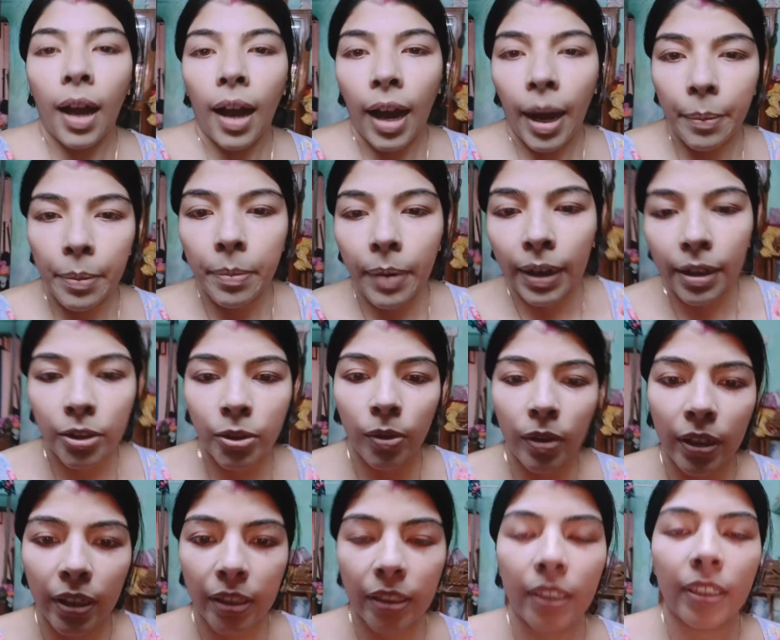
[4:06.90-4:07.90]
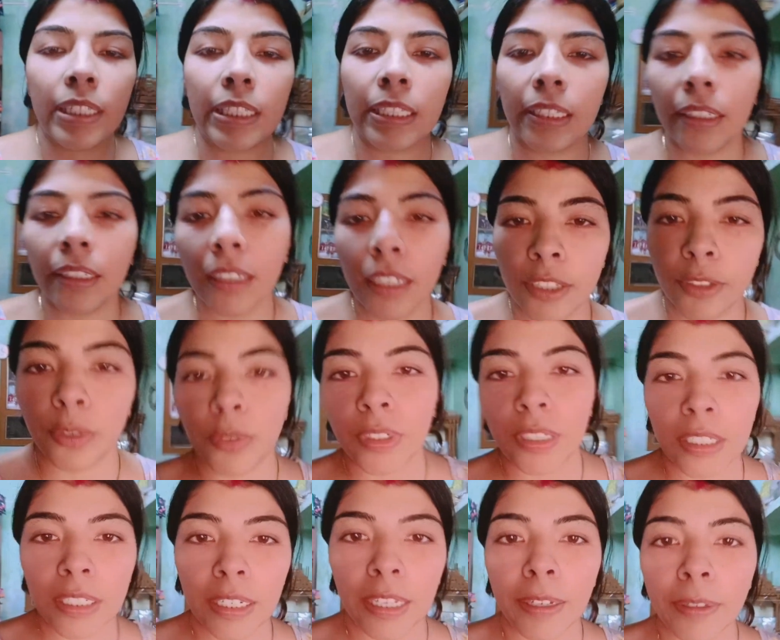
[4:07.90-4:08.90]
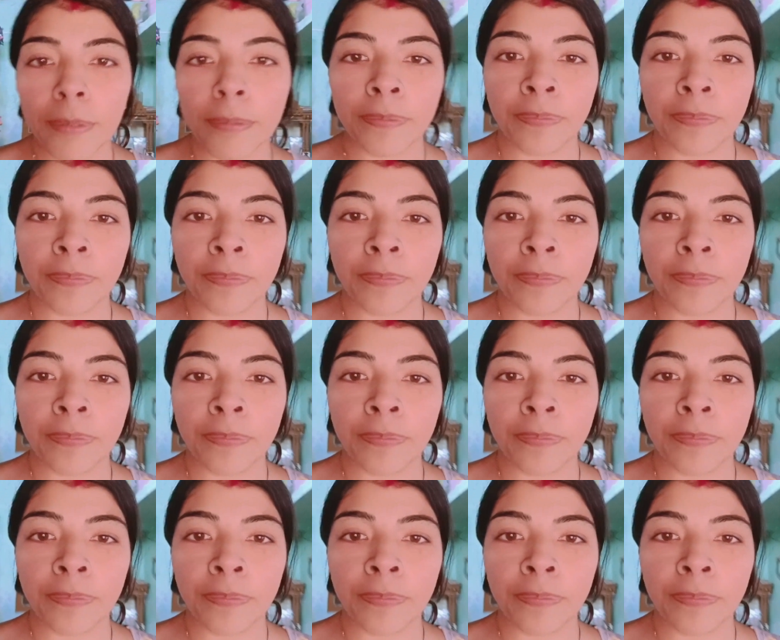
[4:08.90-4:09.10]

আমি বাড়ি চলে এসেছি খিচুড়ি নিয়ে